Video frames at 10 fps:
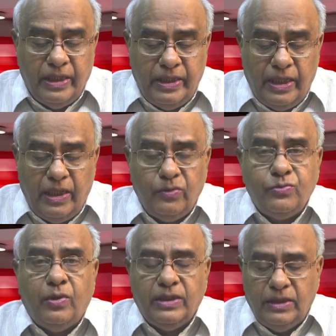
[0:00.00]
ఇండియాకు
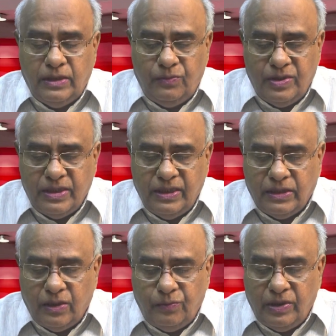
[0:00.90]
స్వాతంత్రం వచ్చిన
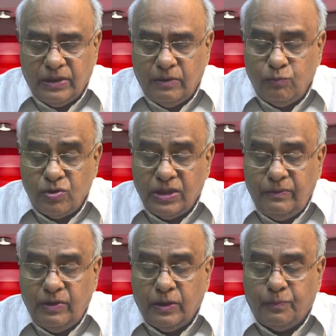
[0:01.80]
తరువాత
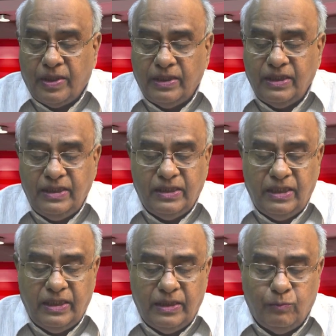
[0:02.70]
ముస్లింలకు
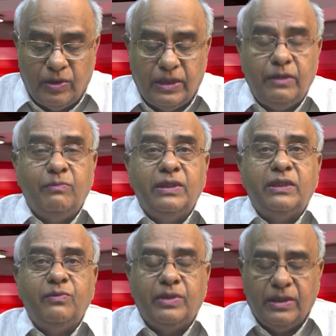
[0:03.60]
ప్రాతినిధ్యం లేని మొదటి
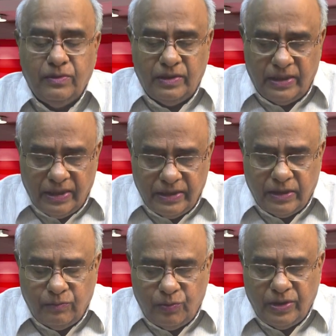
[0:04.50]
మంత్రివర్గం
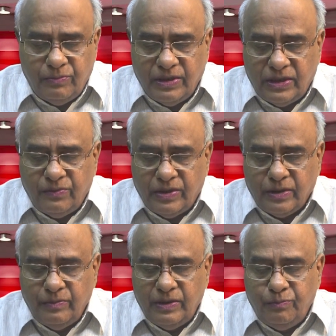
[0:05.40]
నరేంద్ర మోడీ
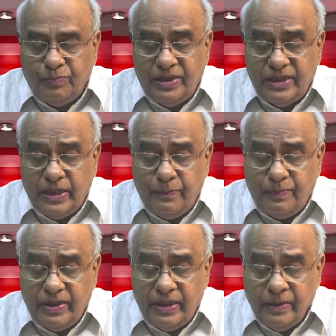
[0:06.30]
మంత్రివర్గమే
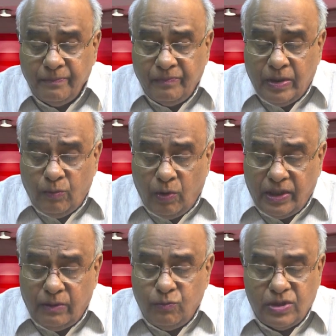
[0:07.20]
బీజేపీ
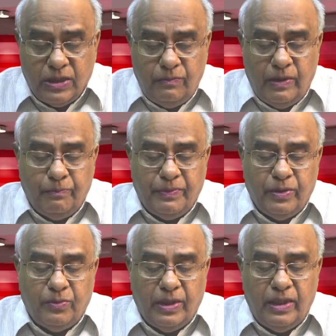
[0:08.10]
ఒక్క ముస్లిం ఎంపీ
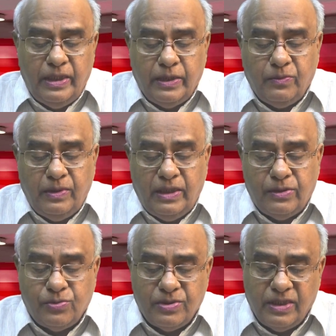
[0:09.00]
కూడా లేకుండా
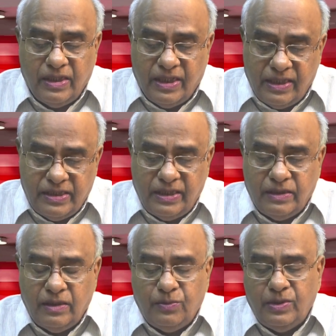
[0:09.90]
చూసిన
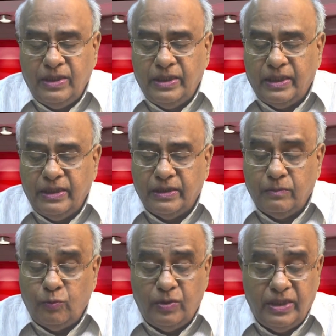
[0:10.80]
ఘనచరిత్ర కూడా నరేంద్ర
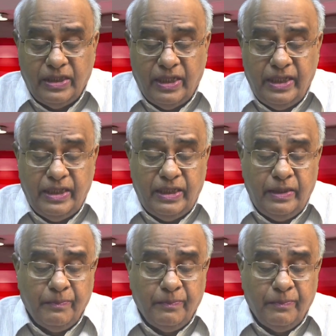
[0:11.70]
మోడీది అయినా